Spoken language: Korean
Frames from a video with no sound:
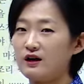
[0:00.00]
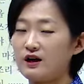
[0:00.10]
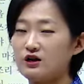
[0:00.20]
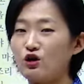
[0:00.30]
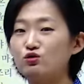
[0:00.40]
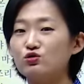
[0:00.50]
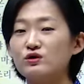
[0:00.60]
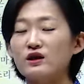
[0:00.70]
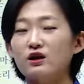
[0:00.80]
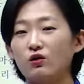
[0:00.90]
그러니까 열두
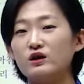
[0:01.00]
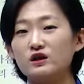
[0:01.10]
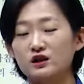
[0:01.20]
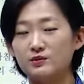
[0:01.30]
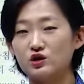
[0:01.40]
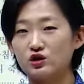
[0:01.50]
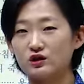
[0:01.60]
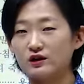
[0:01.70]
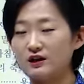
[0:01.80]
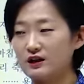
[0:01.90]
살의 어린 임금이
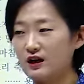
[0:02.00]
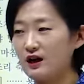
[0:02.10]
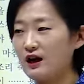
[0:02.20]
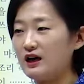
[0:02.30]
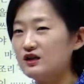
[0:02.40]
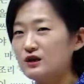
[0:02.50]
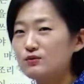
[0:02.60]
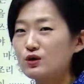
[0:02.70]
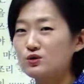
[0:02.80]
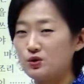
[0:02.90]
즉위를 하니까 한 십
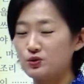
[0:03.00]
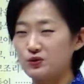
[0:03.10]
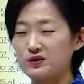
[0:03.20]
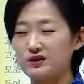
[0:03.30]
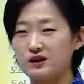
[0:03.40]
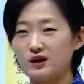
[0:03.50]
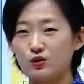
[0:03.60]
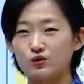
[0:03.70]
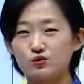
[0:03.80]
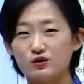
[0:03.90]
년 정도는
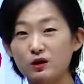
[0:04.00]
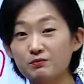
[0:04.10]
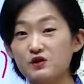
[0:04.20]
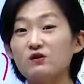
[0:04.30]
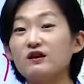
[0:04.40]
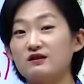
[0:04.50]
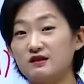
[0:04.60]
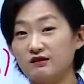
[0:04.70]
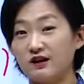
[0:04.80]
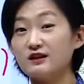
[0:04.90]
고종이 섭정
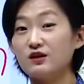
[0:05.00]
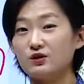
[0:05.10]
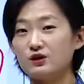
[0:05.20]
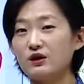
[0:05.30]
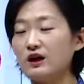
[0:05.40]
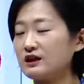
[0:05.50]
같은 걸 하는 거죠.